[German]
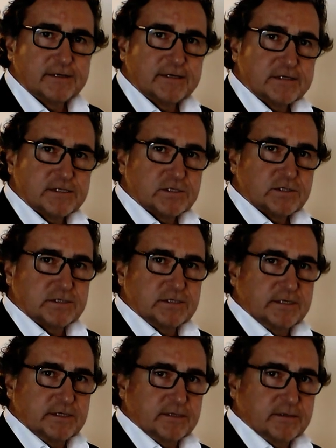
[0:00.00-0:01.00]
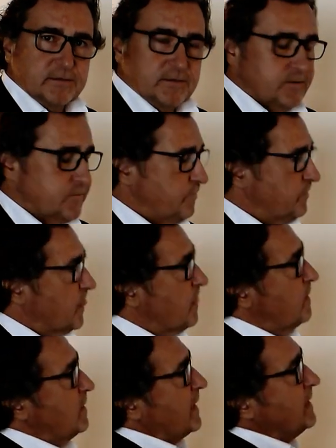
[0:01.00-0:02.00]
dass die ähm,
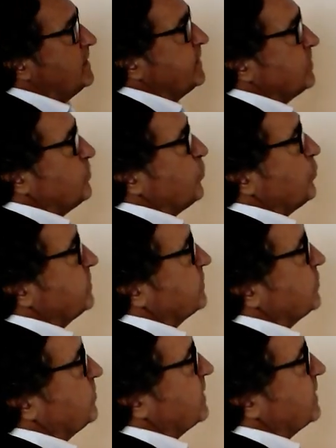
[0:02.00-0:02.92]
Einlegeböden zum